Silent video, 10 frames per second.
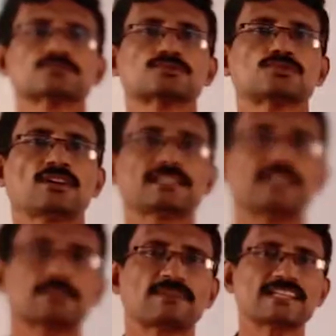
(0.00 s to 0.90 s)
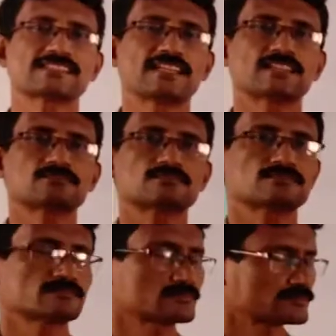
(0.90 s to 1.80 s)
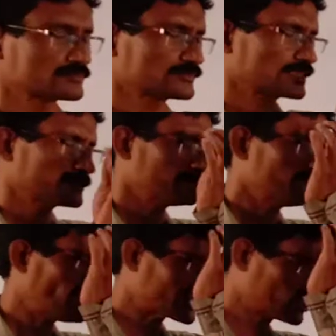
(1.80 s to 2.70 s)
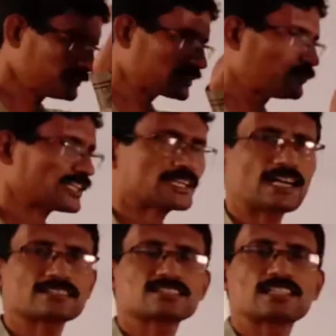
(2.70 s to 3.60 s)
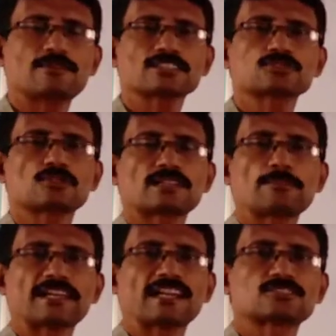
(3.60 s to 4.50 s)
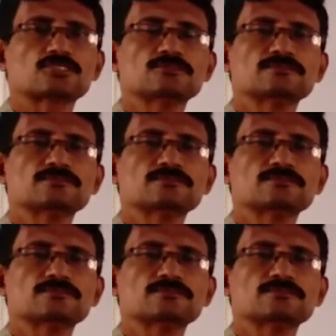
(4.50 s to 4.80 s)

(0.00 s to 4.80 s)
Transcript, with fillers: দু হাজার বাইশের মাধ্যমিক পরীক্ষার সিলেবাসও তোমরা পেয়ে গেছো